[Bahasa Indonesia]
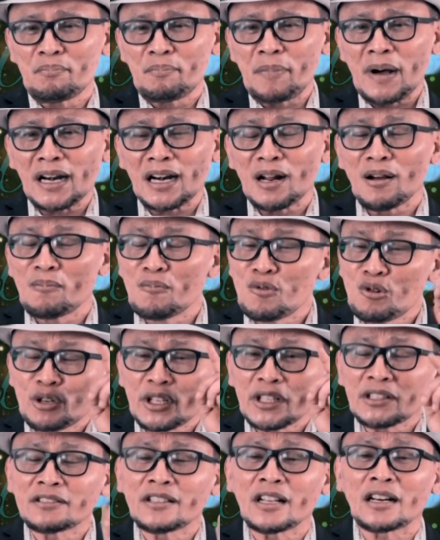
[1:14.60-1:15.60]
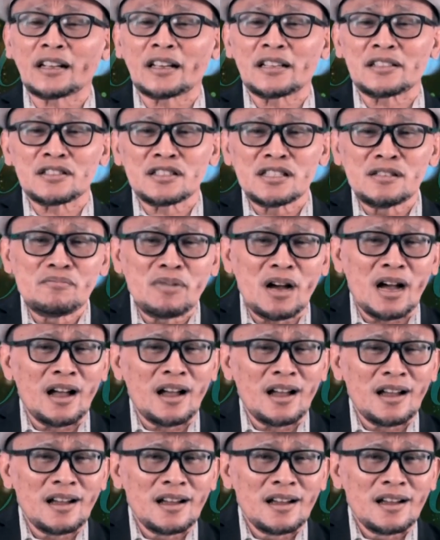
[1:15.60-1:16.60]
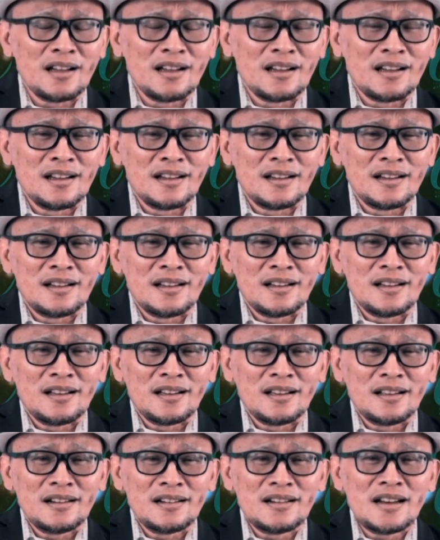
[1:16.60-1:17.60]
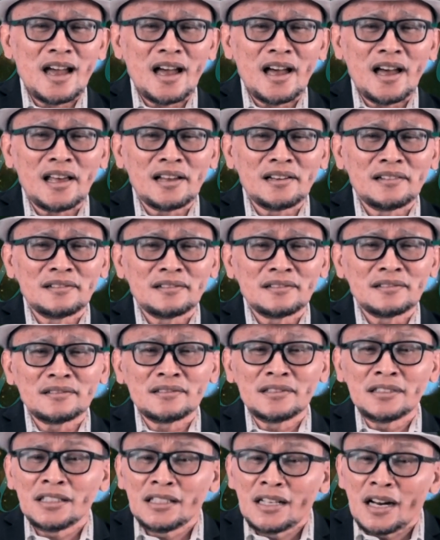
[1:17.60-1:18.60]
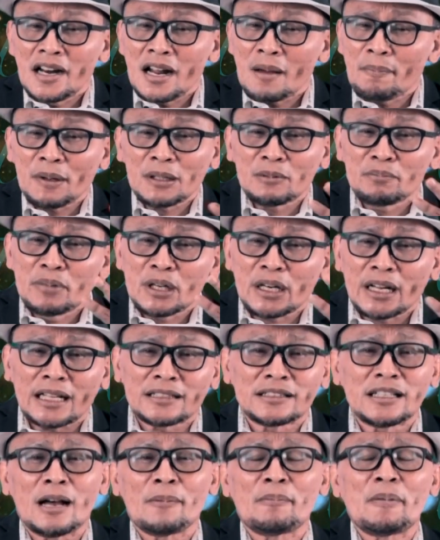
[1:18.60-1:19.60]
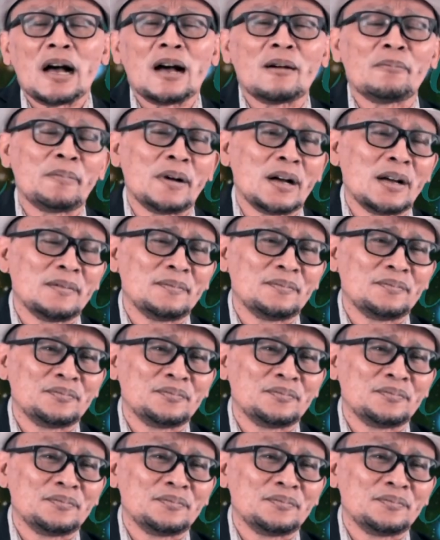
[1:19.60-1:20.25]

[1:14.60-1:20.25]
Para murid terkesima dan tidak dapat berkata apa-apa.